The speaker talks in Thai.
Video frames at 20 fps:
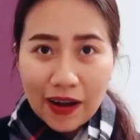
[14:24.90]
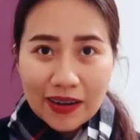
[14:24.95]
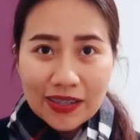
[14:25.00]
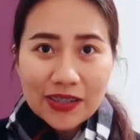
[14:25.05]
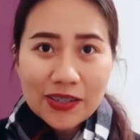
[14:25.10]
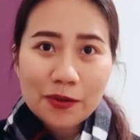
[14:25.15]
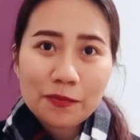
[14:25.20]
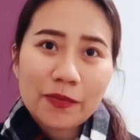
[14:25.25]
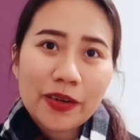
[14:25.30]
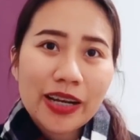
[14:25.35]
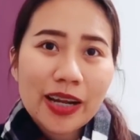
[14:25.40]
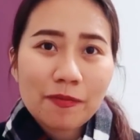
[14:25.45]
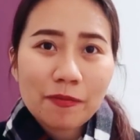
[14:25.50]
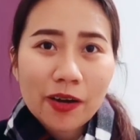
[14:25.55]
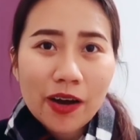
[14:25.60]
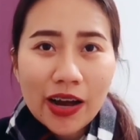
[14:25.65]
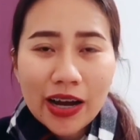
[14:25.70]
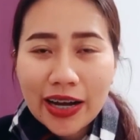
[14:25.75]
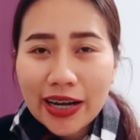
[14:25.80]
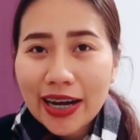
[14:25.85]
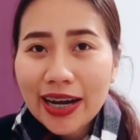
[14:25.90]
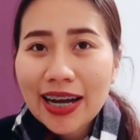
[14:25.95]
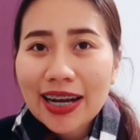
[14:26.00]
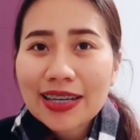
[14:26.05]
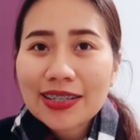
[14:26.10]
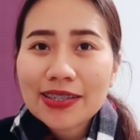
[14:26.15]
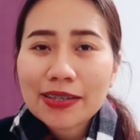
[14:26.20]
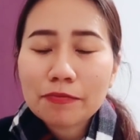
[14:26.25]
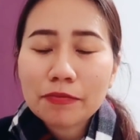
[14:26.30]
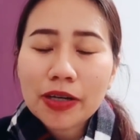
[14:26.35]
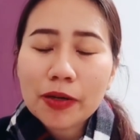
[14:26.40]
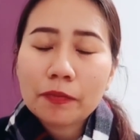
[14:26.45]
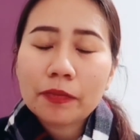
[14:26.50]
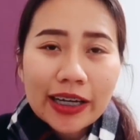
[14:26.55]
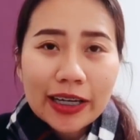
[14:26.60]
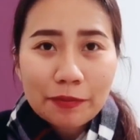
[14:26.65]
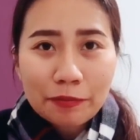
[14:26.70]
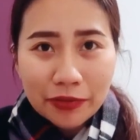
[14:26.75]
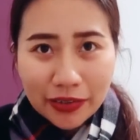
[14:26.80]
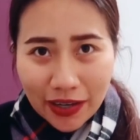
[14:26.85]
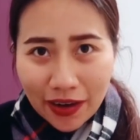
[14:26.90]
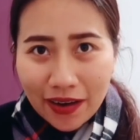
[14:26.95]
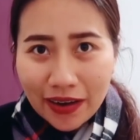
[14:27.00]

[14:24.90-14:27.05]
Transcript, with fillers: ก็จบไปเรียบร้อยแล้วนะคะสำหรับคลิป